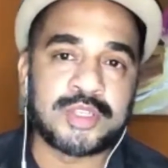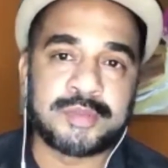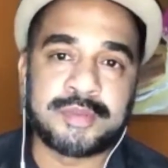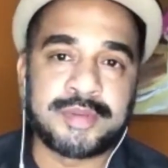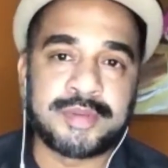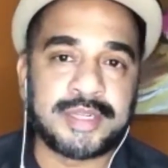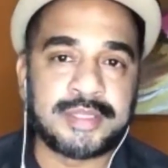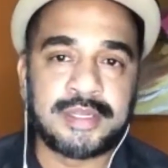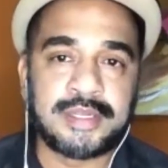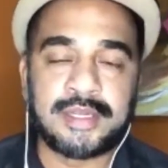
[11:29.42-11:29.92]

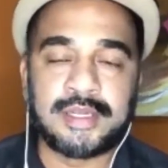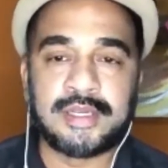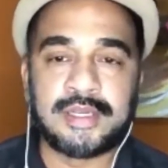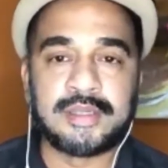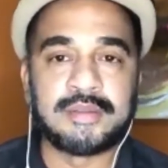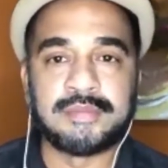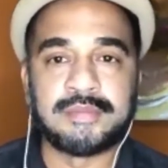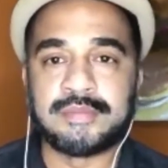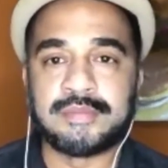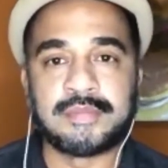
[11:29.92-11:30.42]
nome do cinema
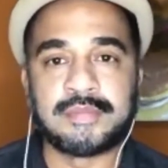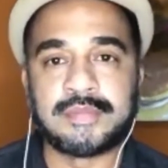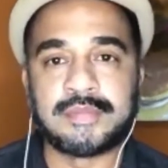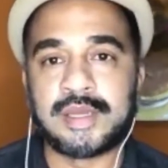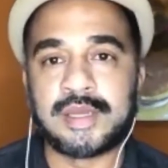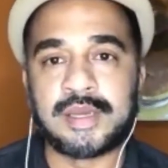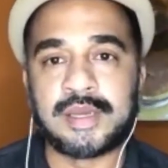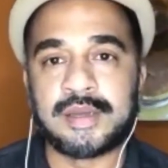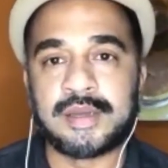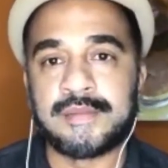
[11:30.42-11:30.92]
brasileiro,
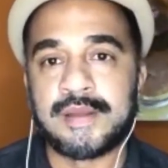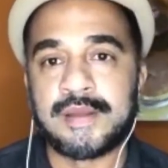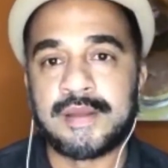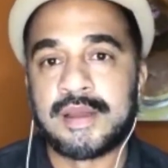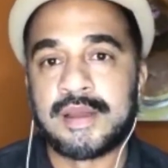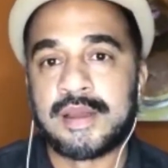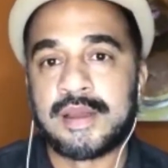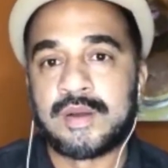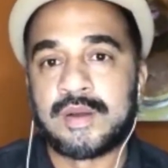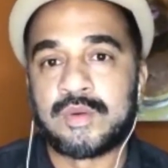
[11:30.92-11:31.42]

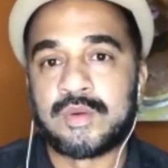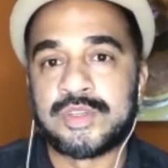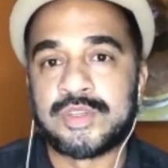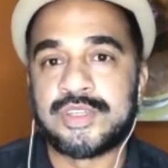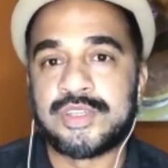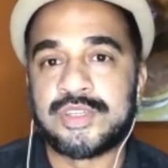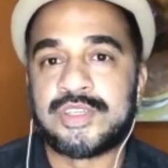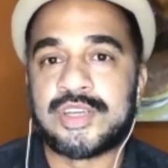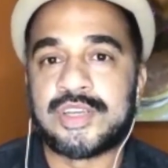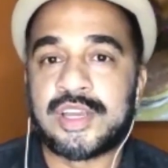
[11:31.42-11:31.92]
né?
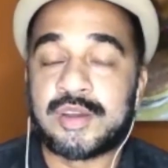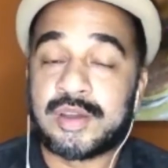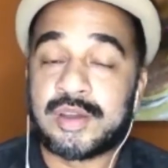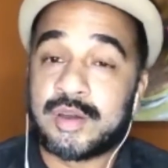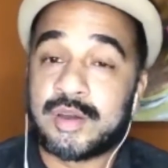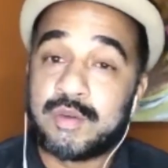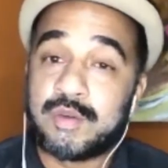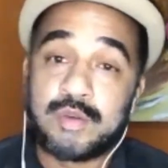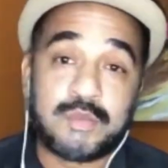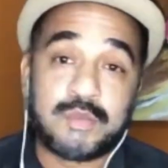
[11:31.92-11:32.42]
Hoje em
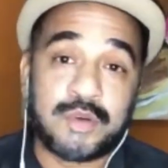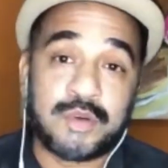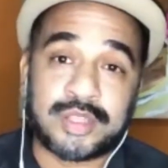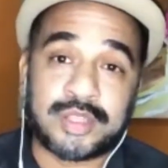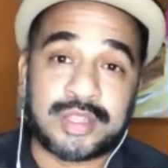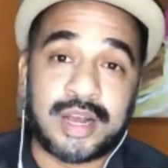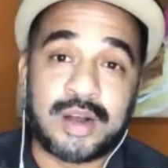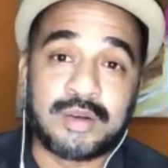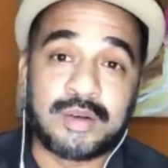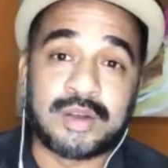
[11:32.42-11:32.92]
dia é um
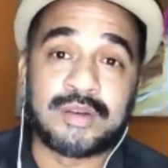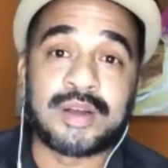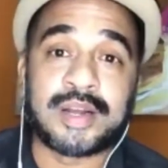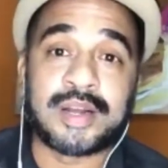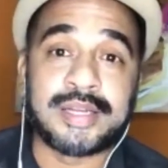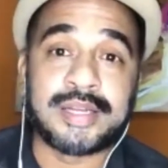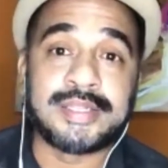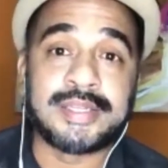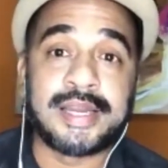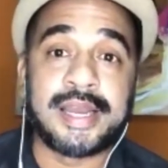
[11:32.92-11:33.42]
imortal,
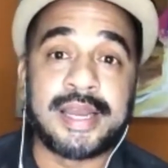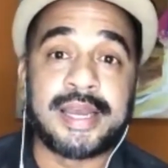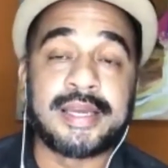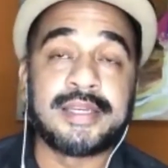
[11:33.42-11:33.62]
que é o Cacá